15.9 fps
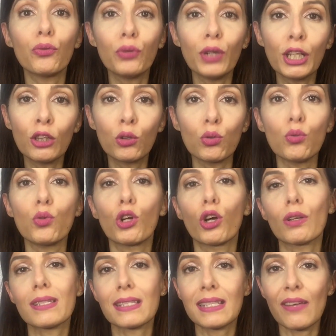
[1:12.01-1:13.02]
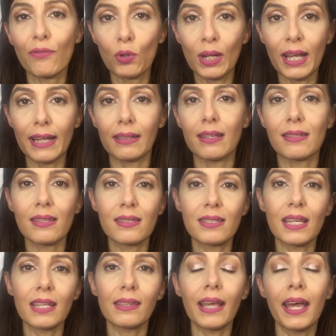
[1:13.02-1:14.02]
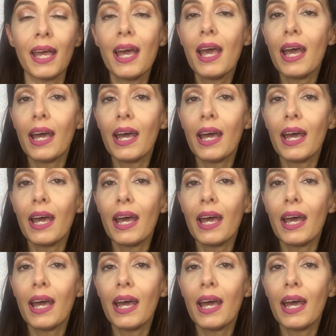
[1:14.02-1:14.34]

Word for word: 21, se volete, se siete